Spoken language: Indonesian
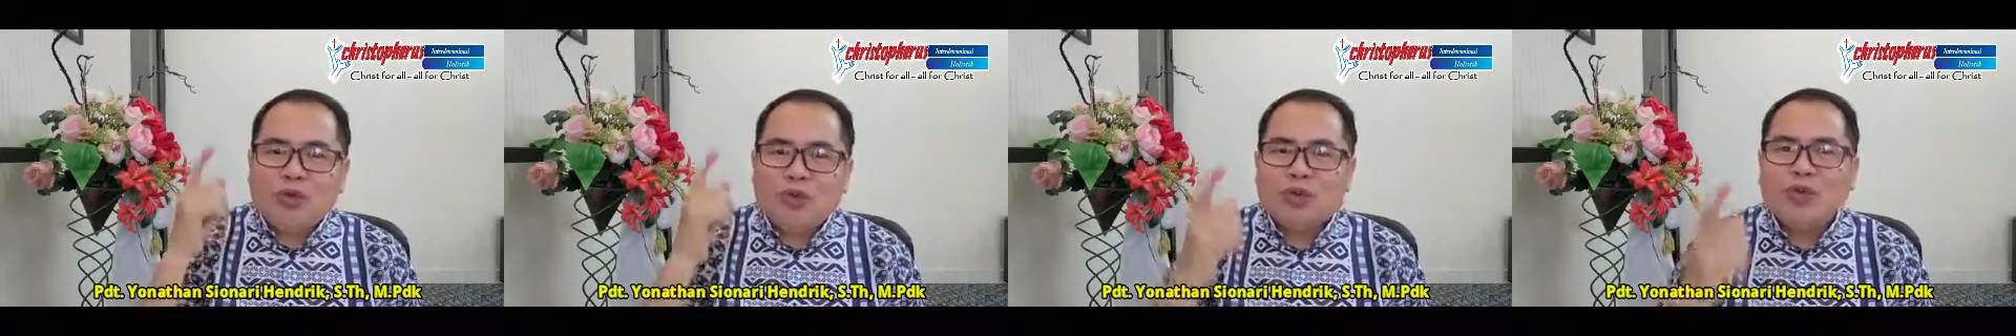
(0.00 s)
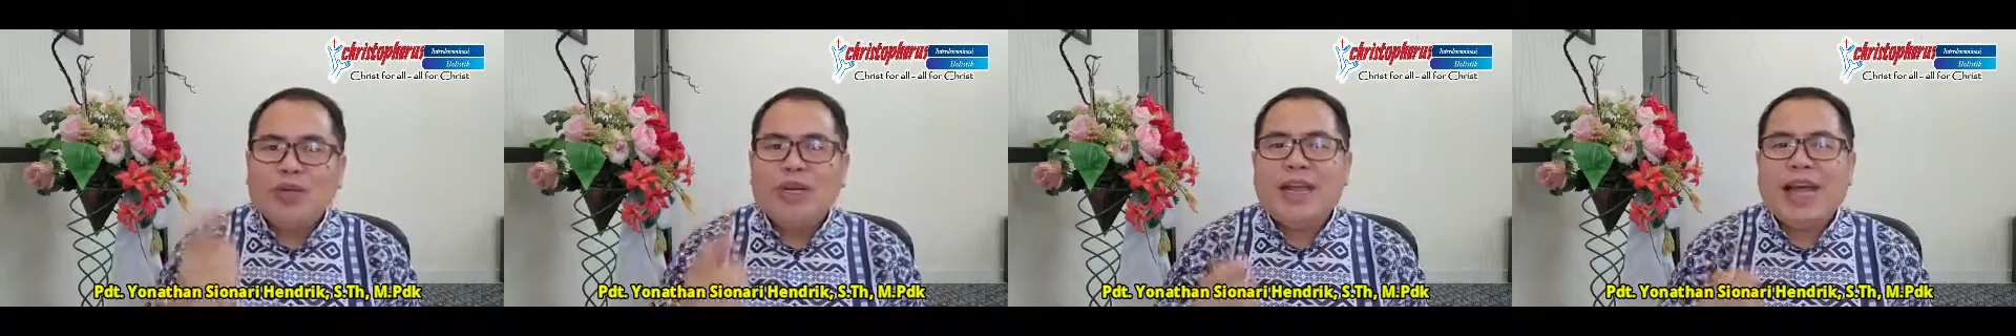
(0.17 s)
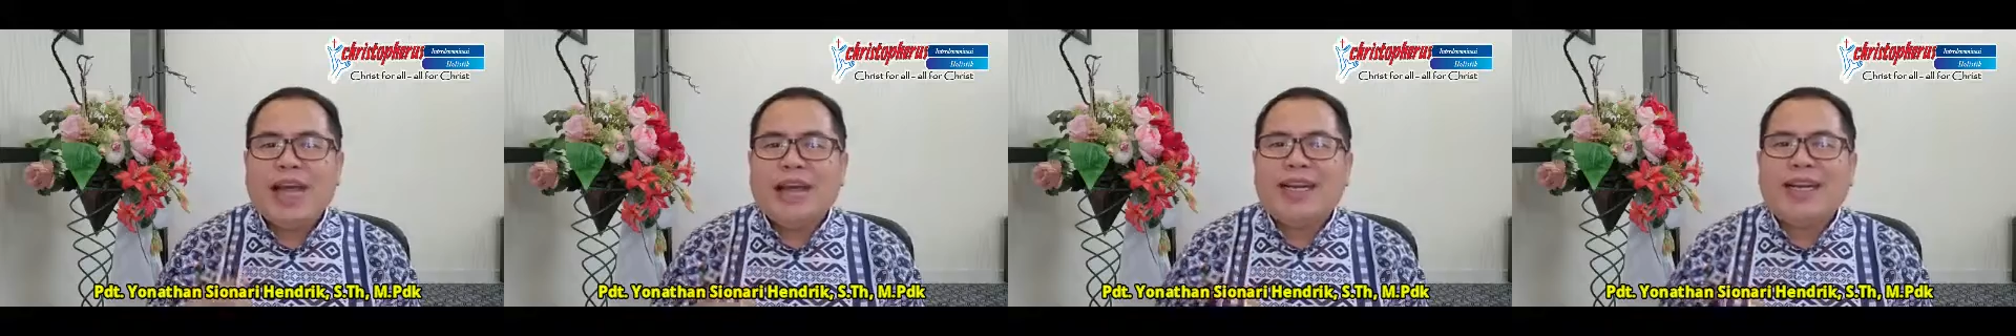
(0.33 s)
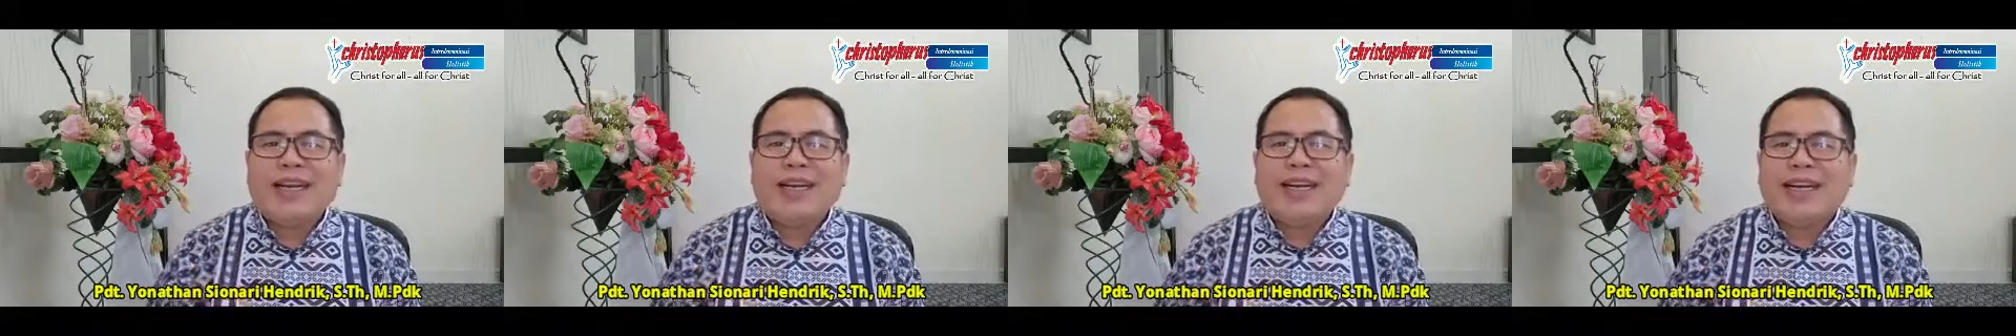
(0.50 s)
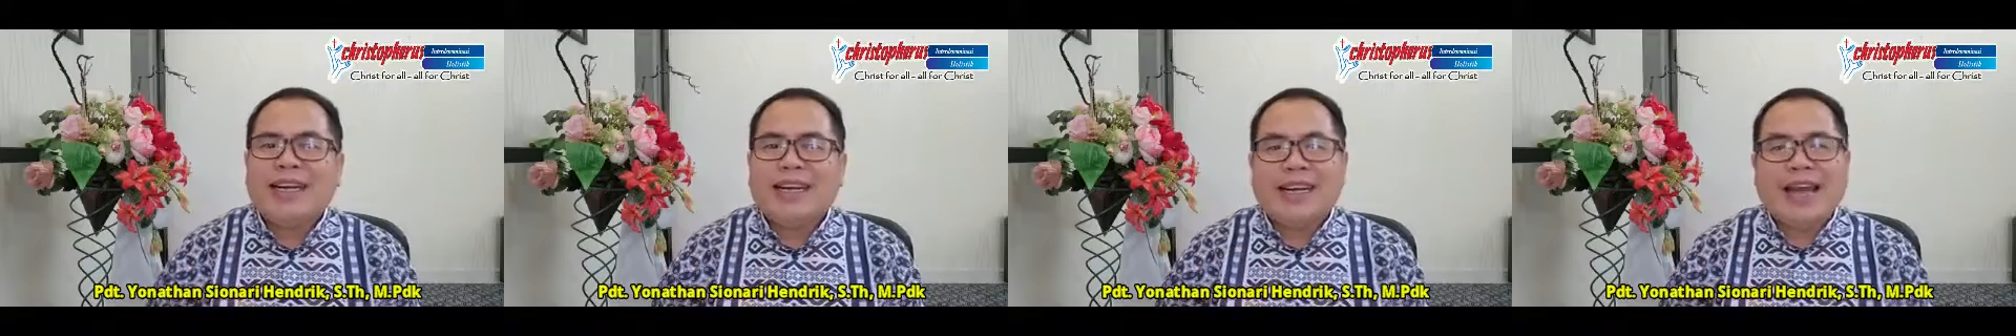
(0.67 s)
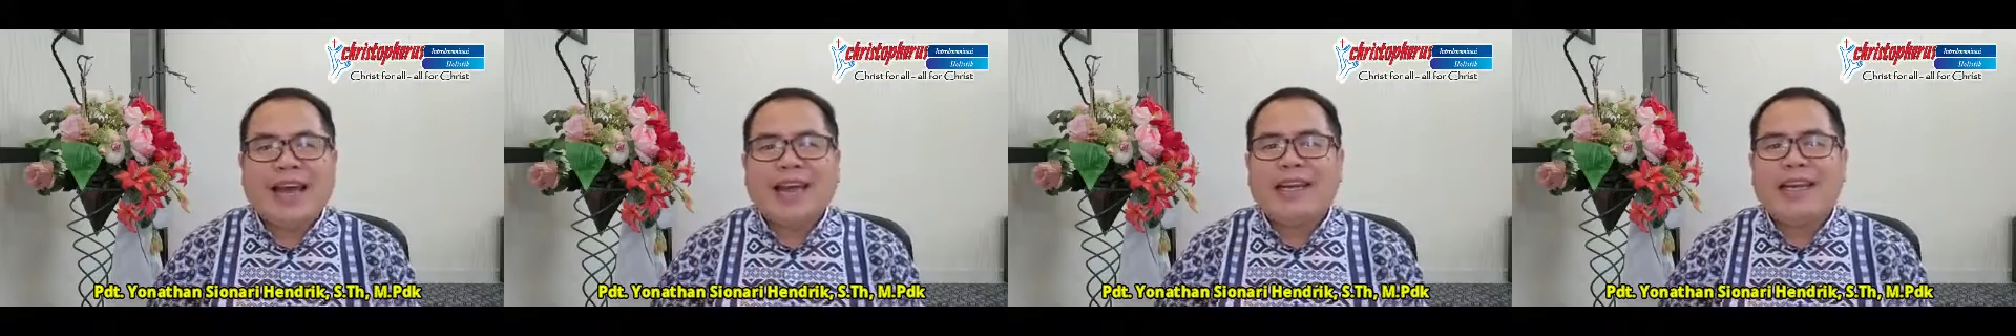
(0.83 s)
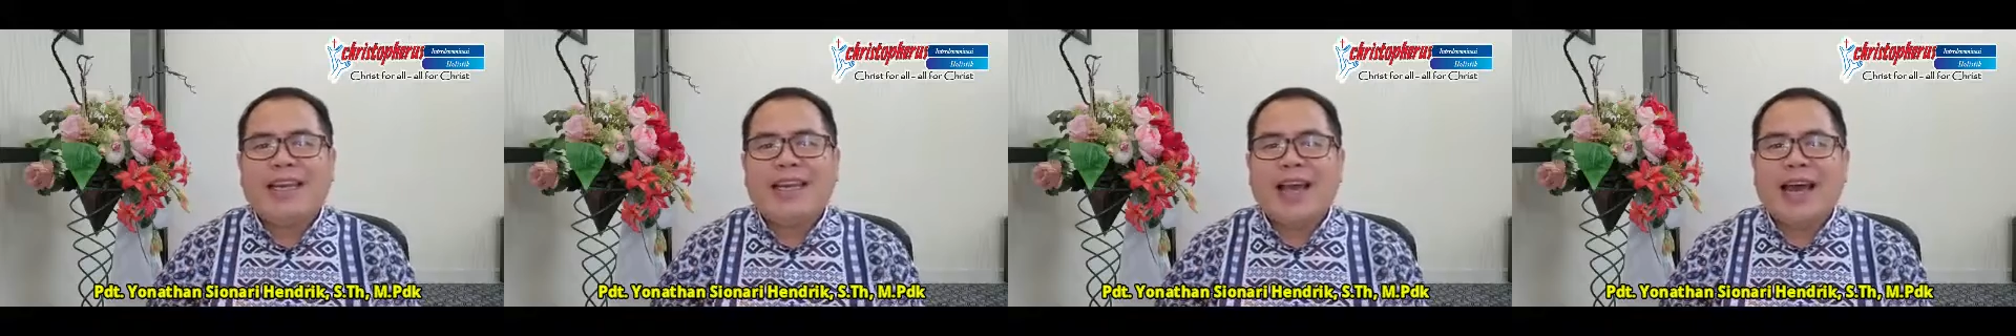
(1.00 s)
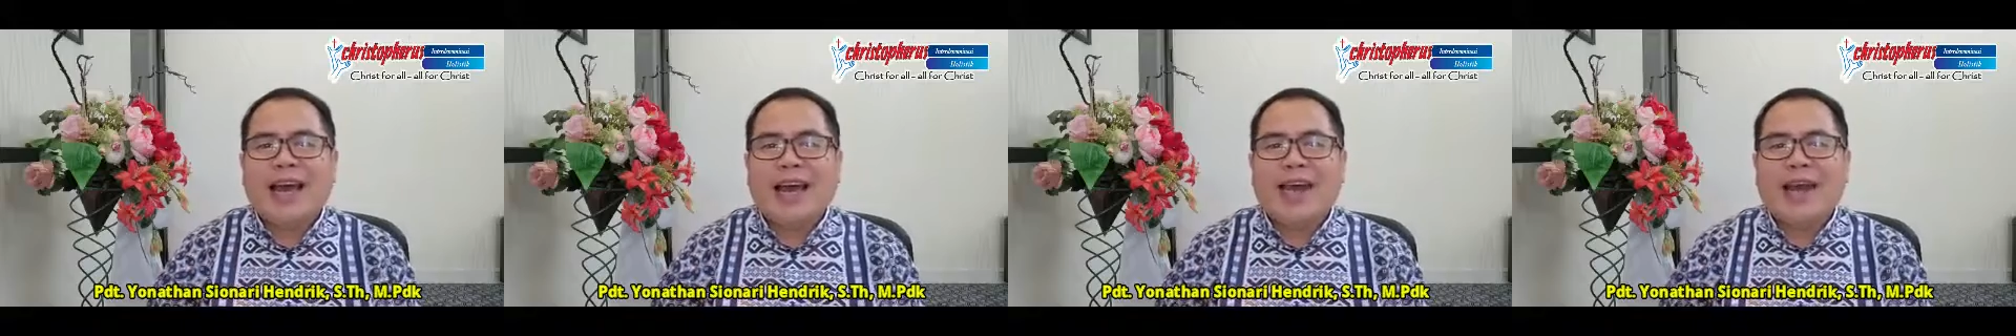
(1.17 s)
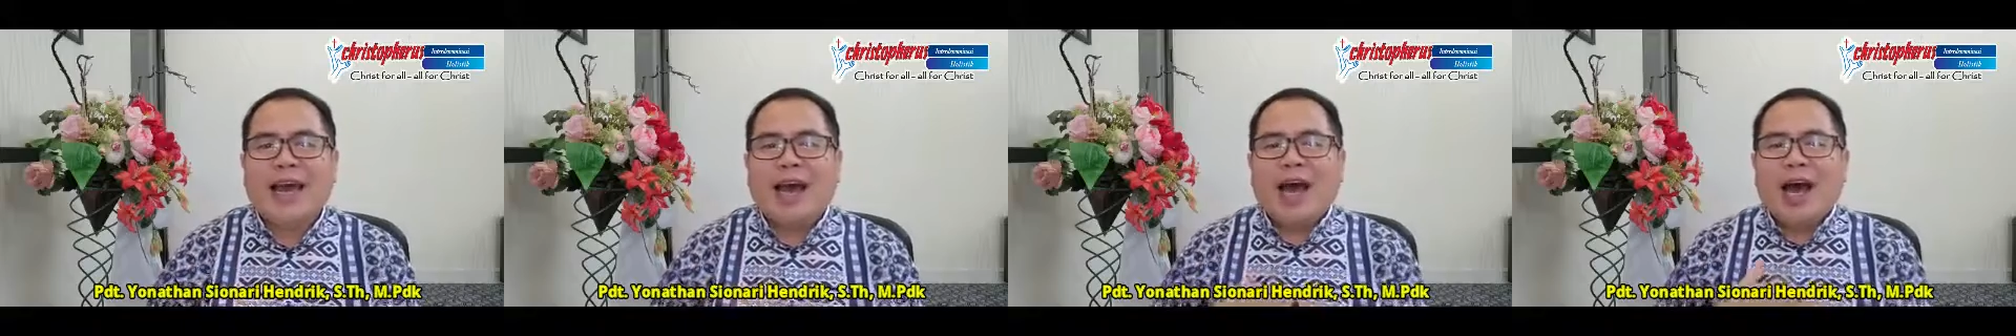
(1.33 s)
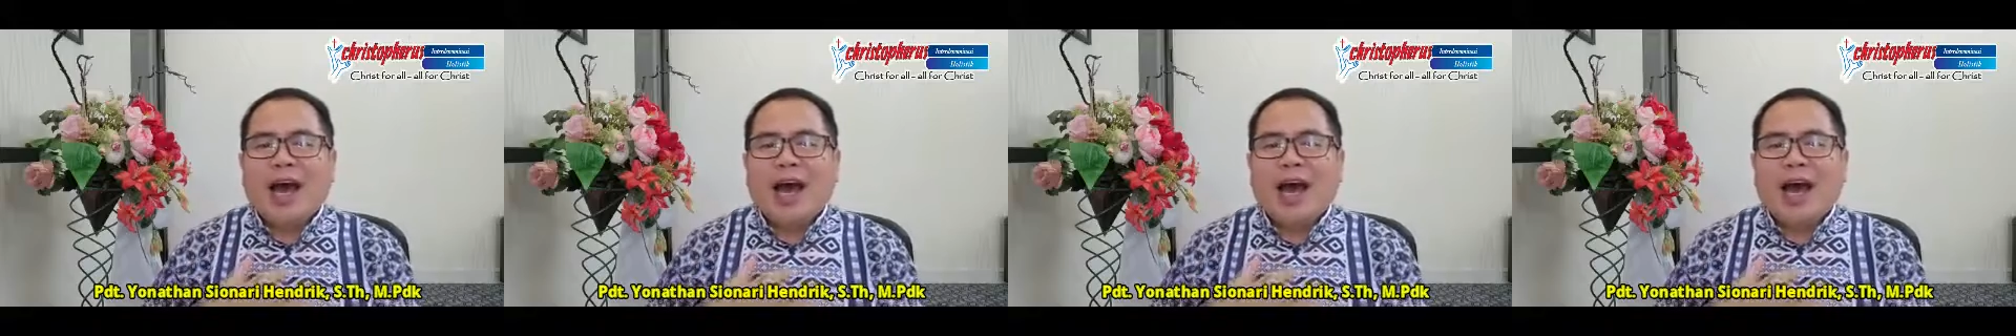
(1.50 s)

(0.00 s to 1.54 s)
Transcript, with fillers: dunia dan kedagingan.